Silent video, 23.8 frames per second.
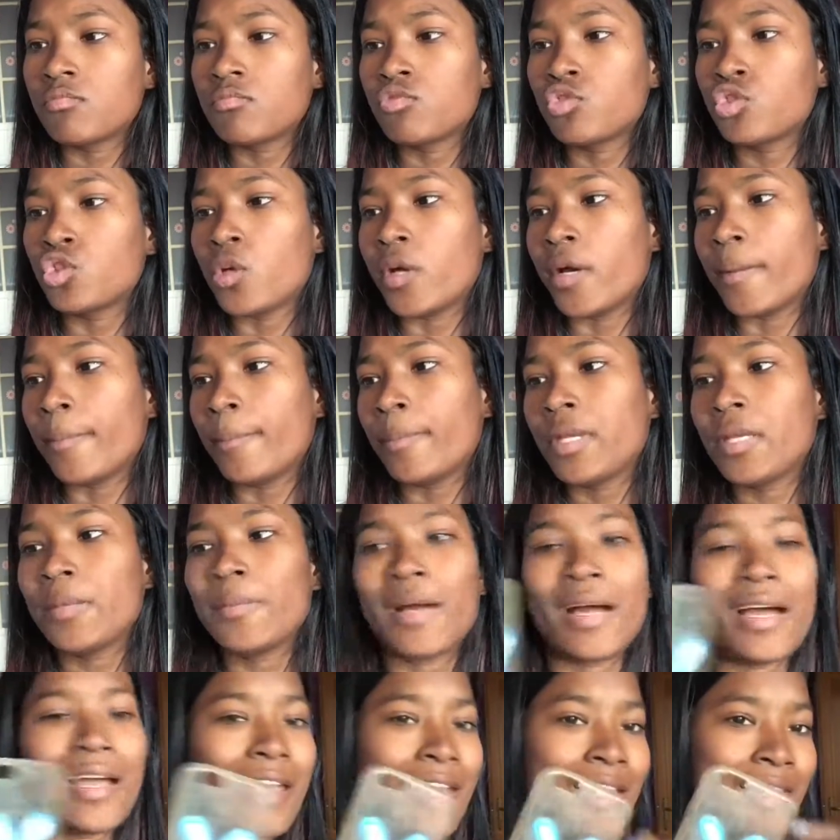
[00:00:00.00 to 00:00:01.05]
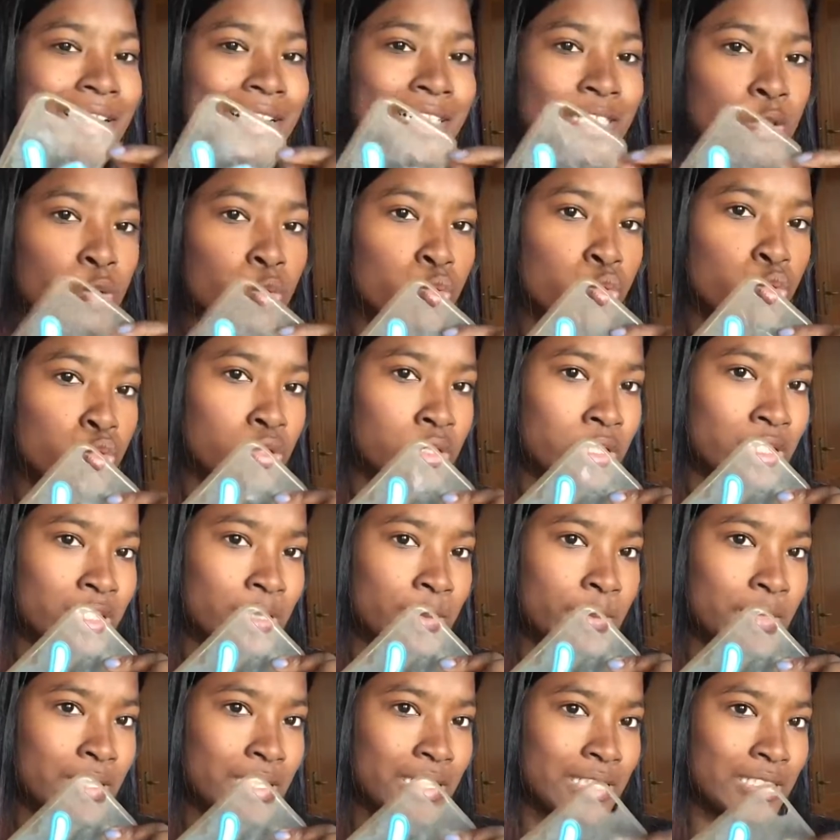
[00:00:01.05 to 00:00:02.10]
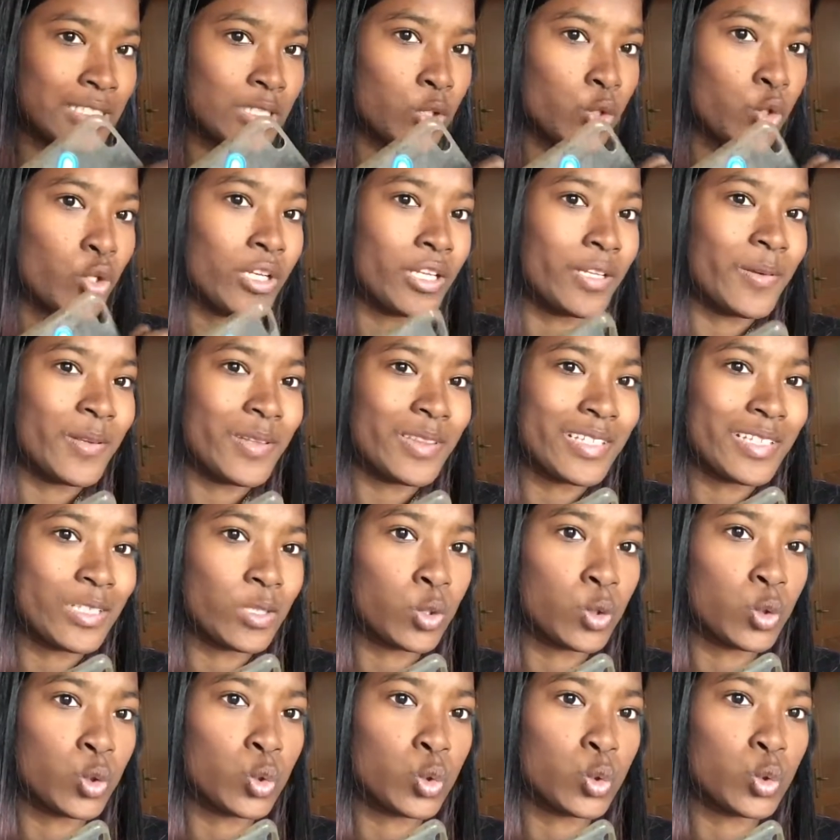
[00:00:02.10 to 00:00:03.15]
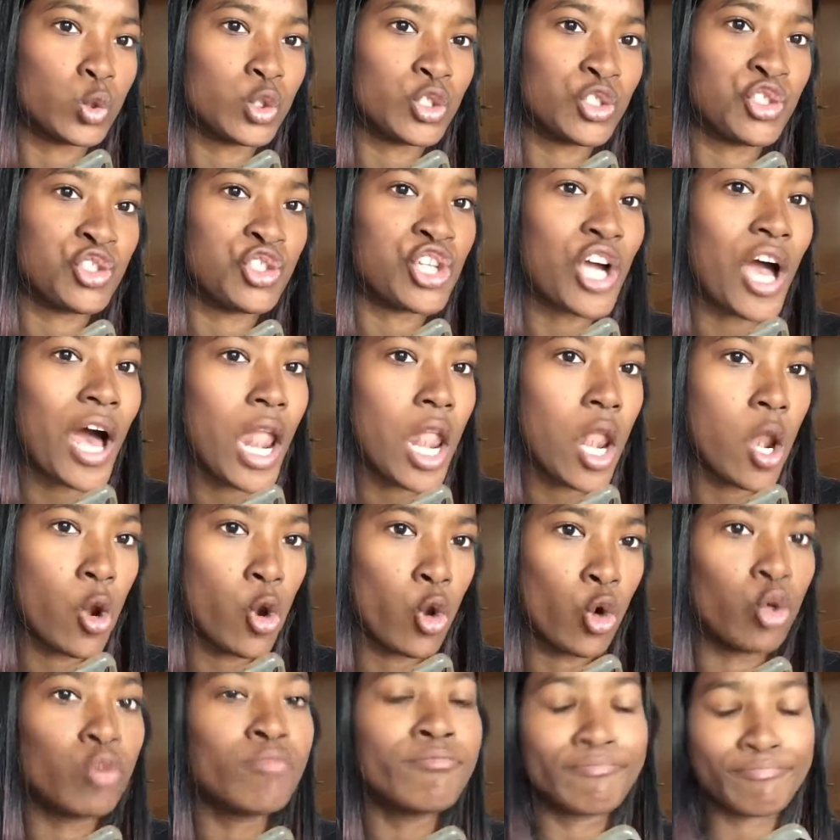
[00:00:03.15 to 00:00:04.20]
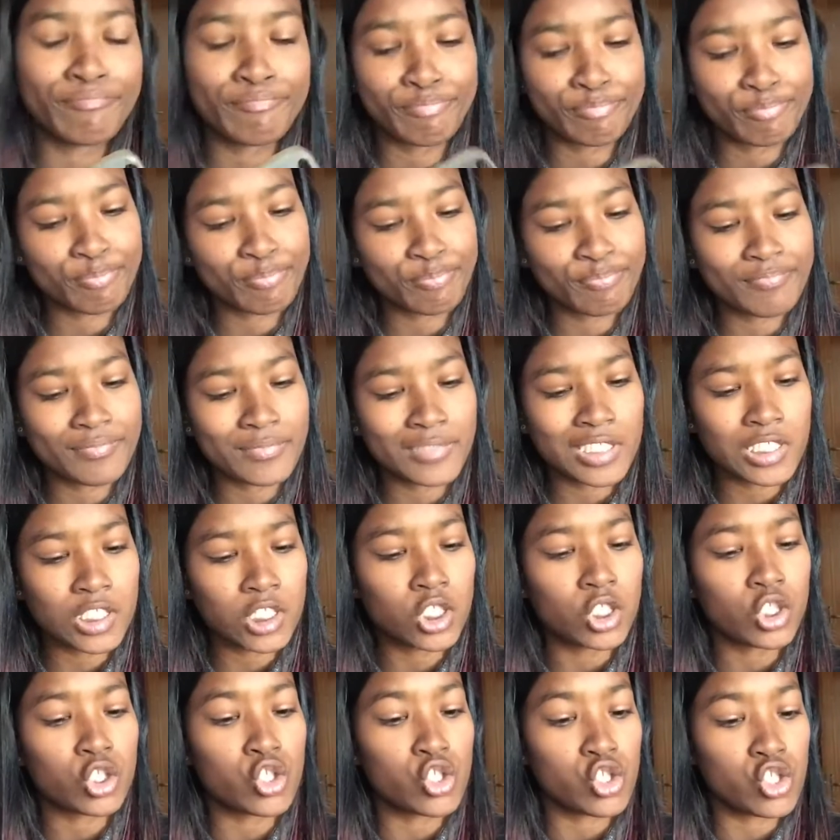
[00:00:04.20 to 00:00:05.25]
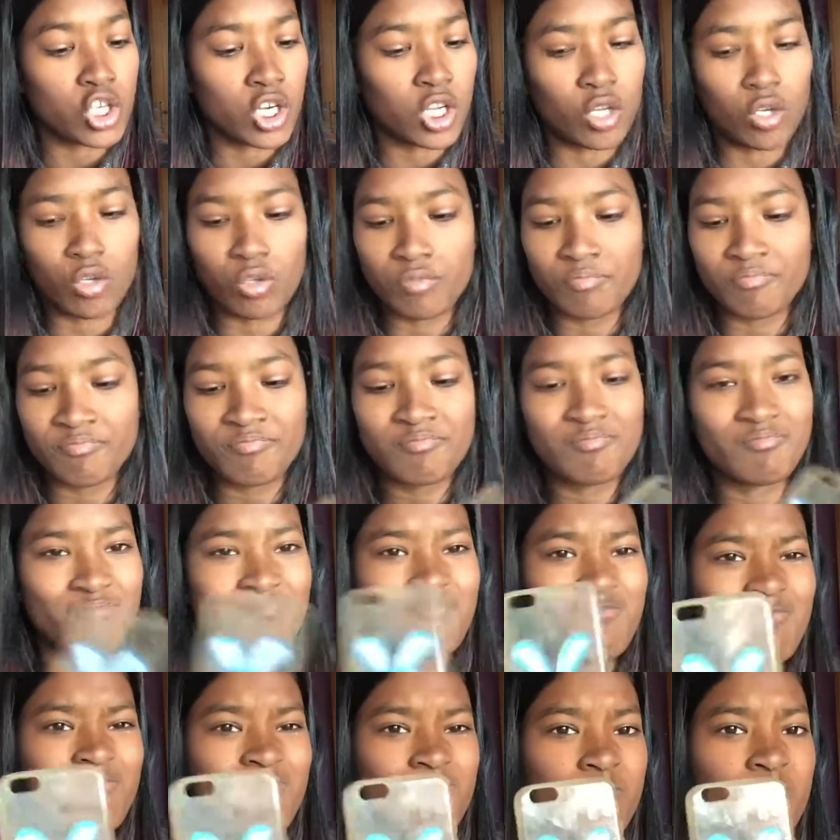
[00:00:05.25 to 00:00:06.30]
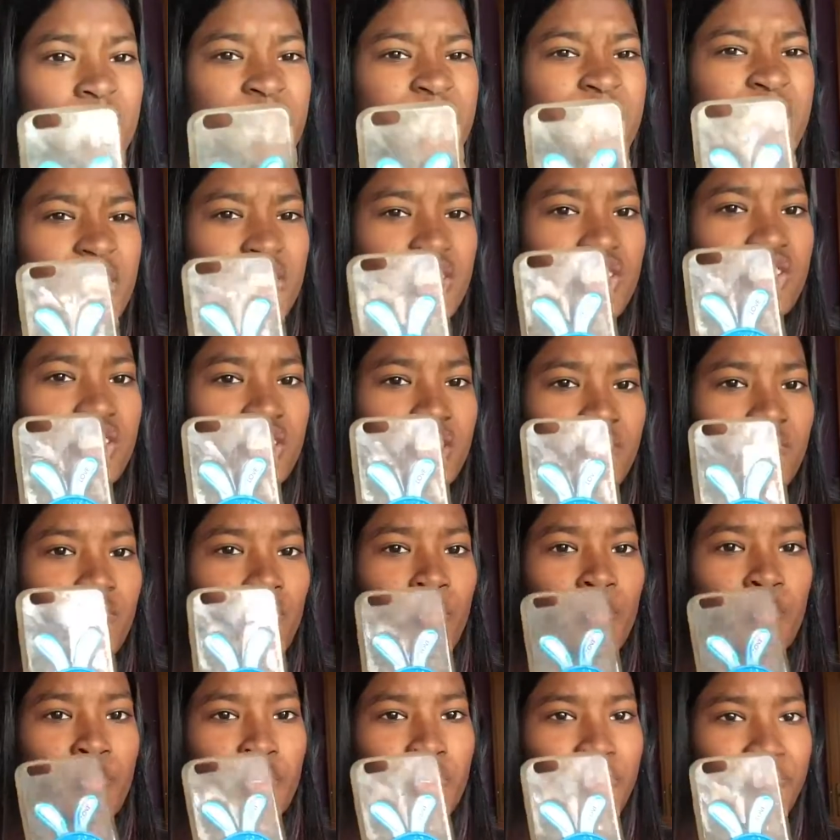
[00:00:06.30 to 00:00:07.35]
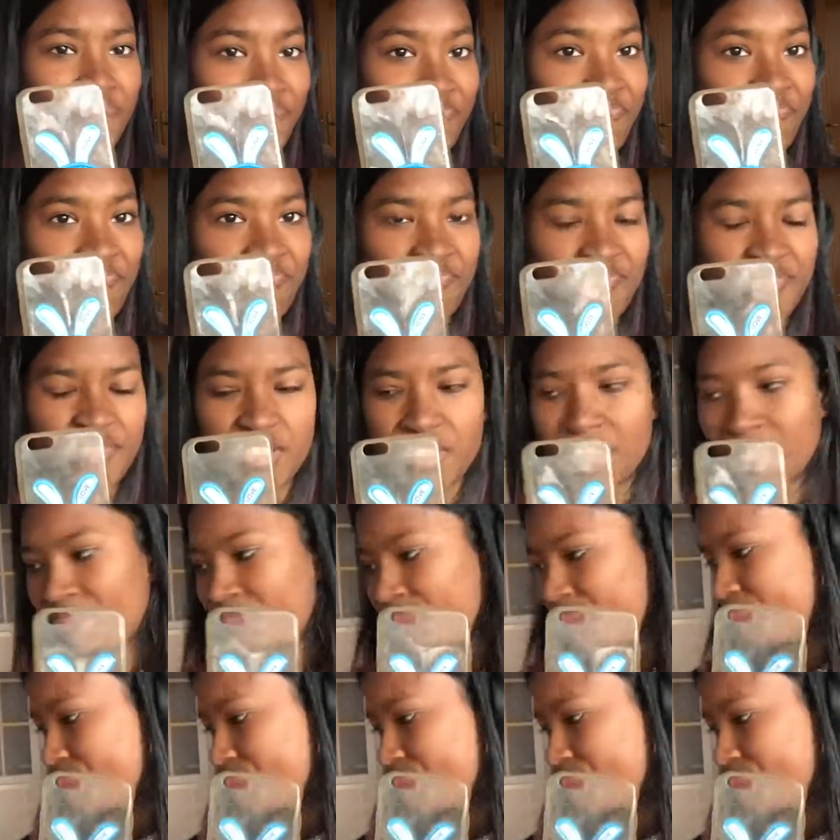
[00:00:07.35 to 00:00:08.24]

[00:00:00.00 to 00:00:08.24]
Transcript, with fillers: Cioè, prima era tutto trasparente, ora è diventato giallo, giallo, fa schifo un po', sì.